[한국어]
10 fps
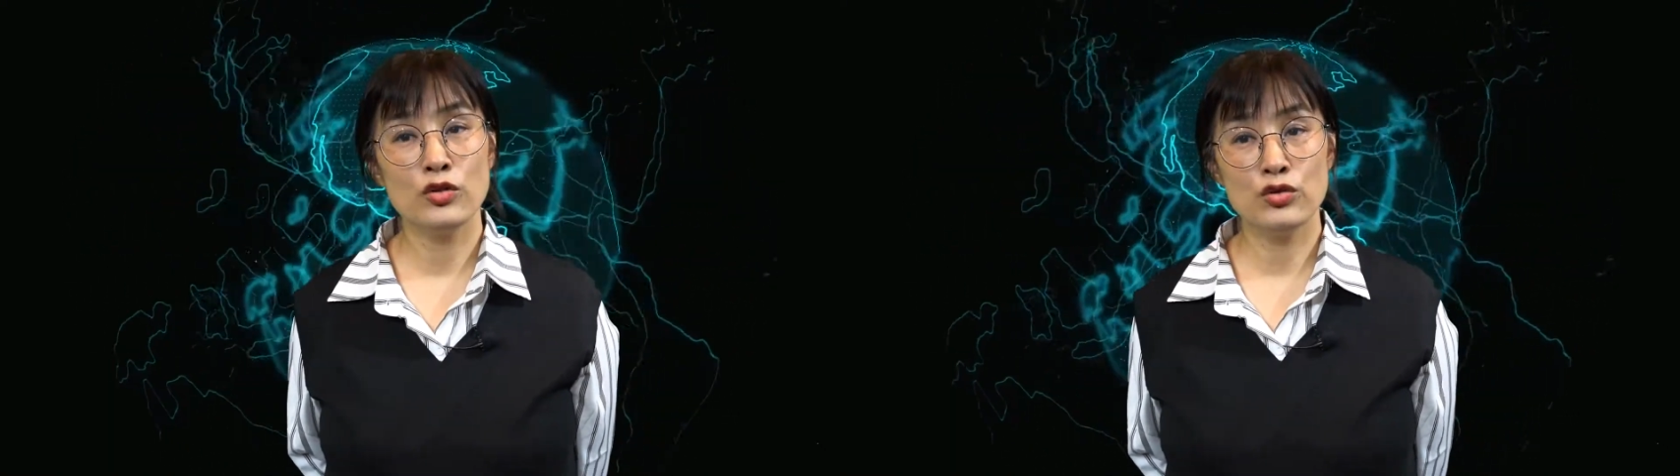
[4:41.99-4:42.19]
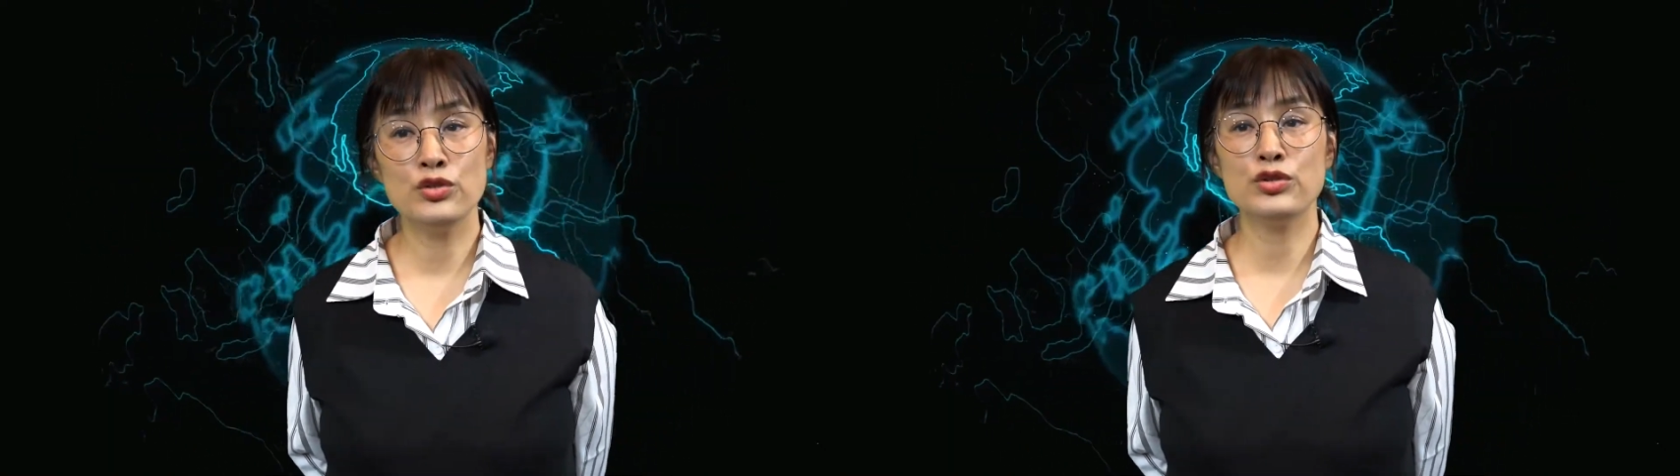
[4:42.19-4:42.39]

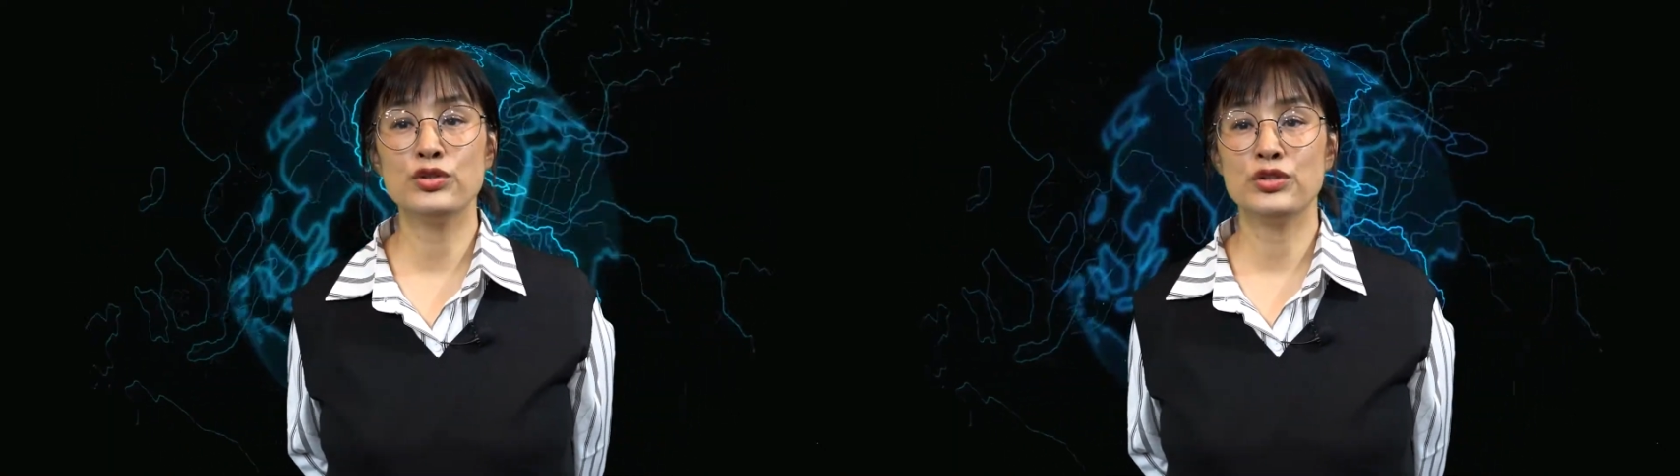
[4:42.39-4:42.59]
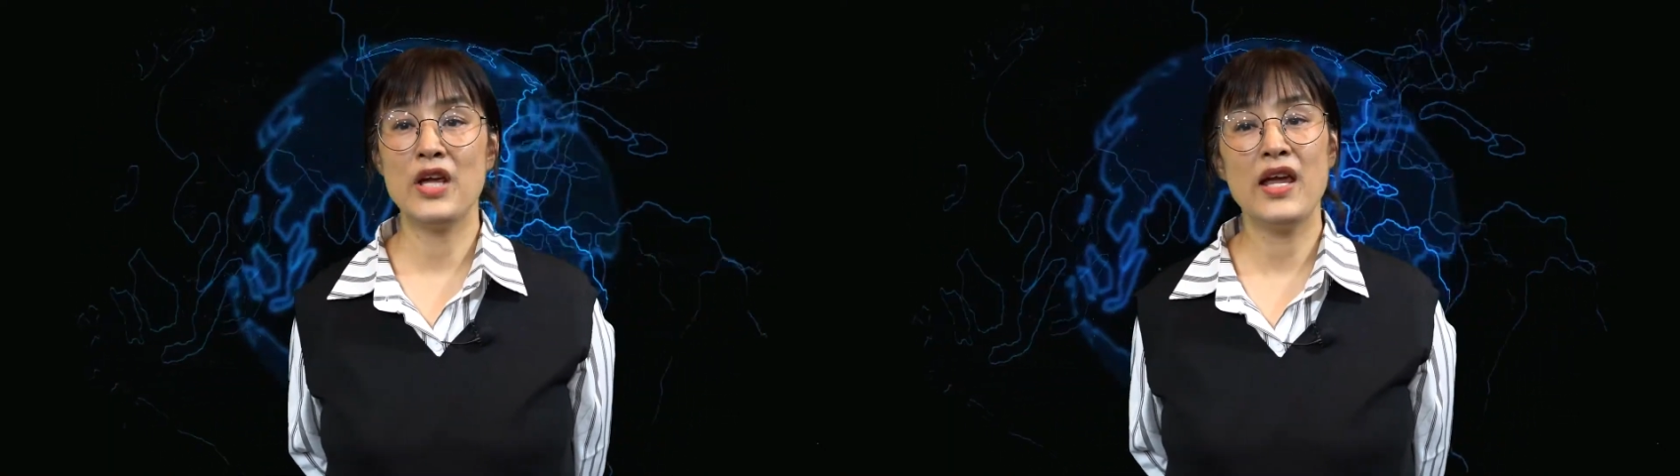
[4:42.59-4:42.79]

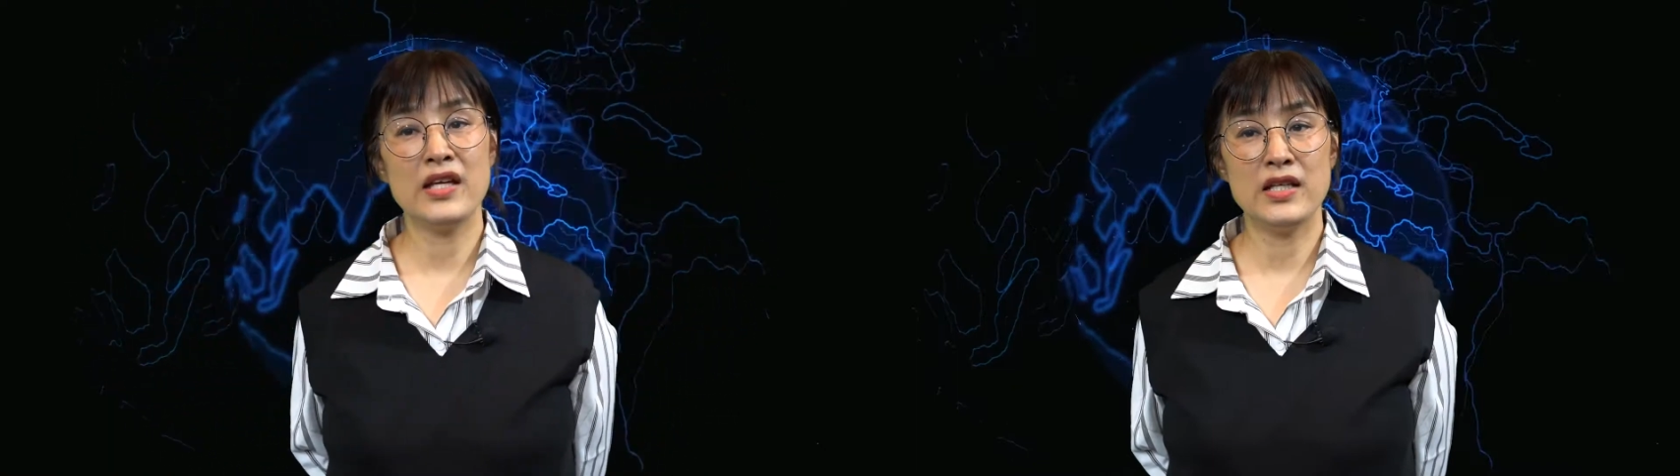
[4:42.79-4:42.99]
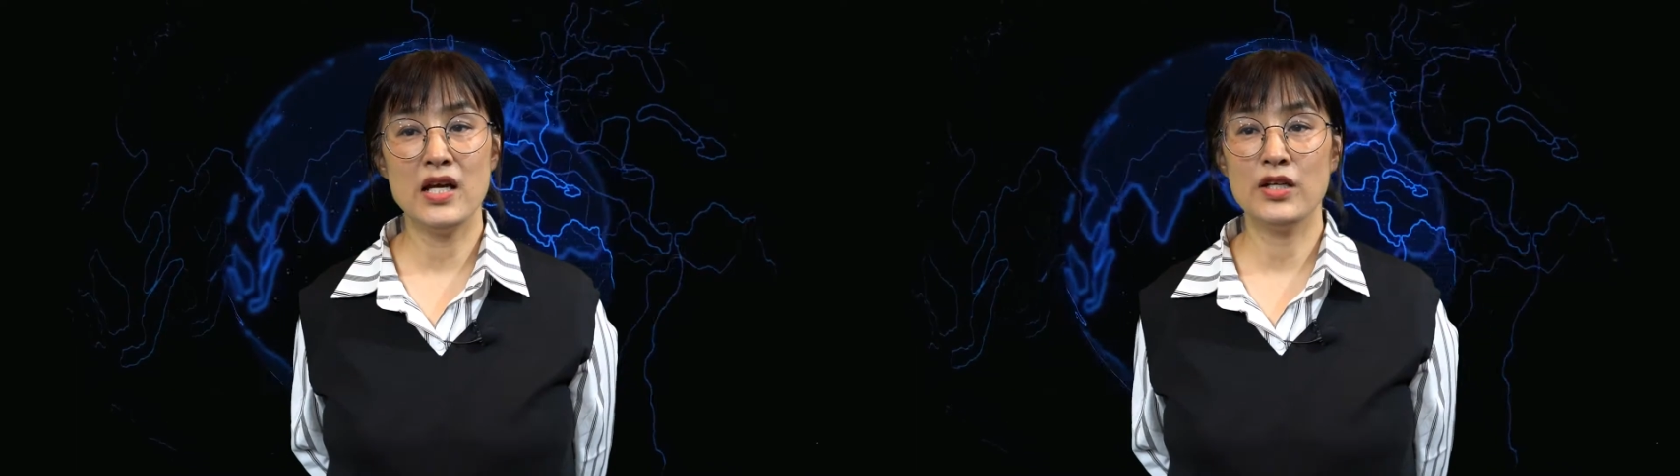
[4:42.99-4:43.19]

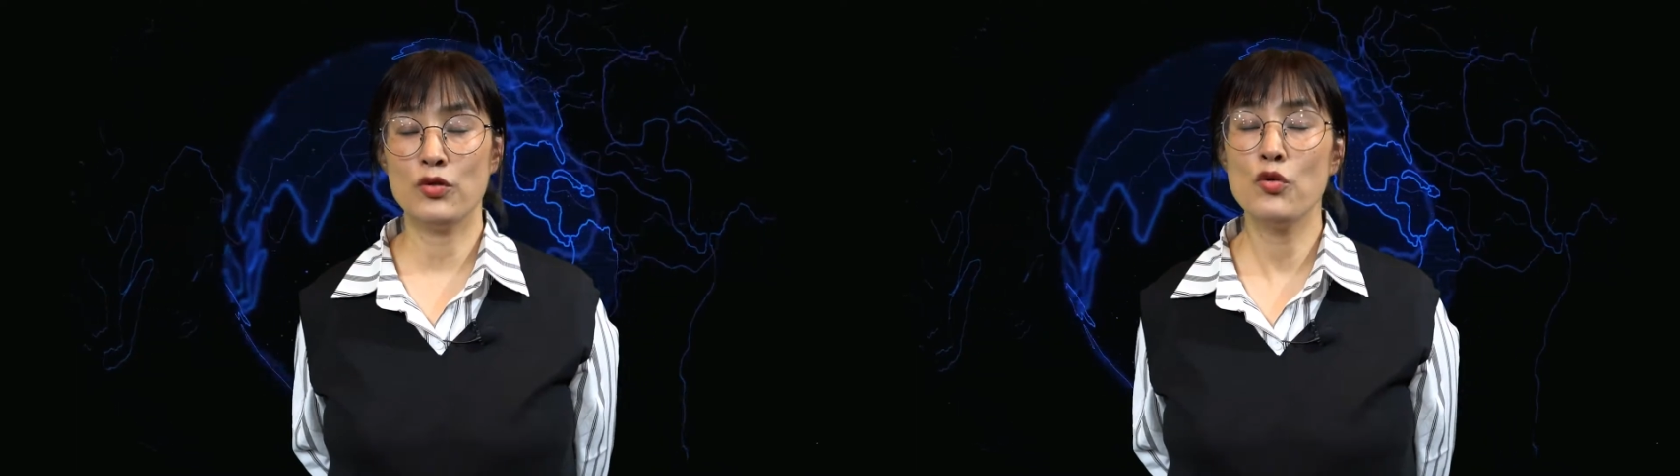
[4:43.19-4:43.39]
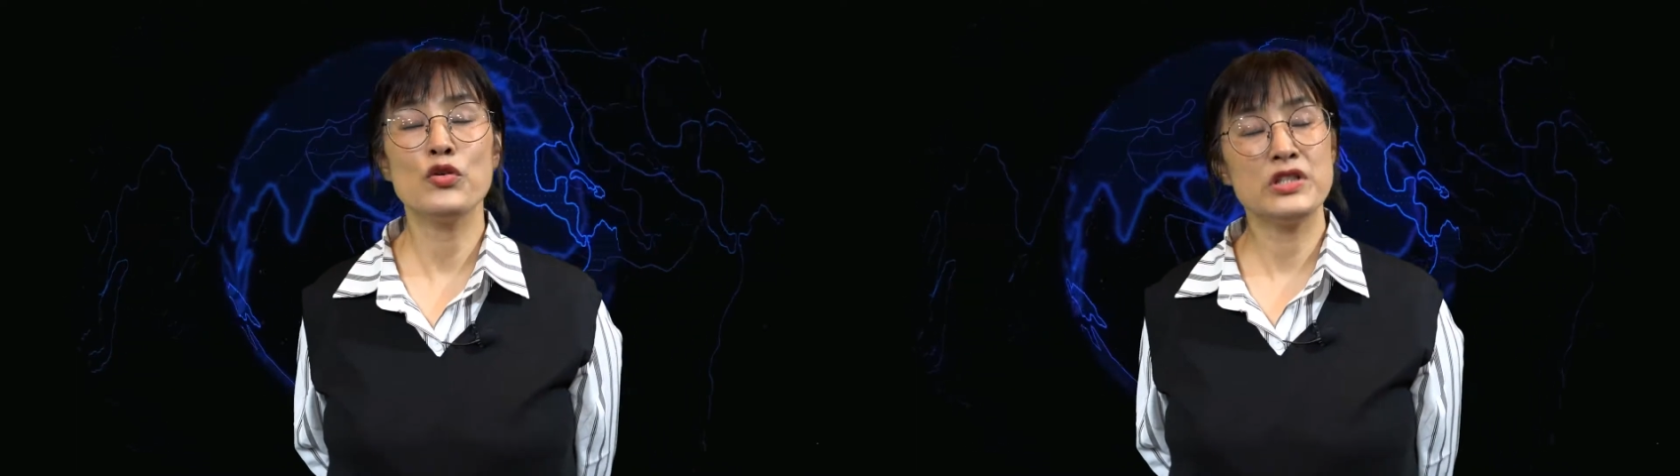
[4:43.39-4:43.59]
뉴스의 이야기로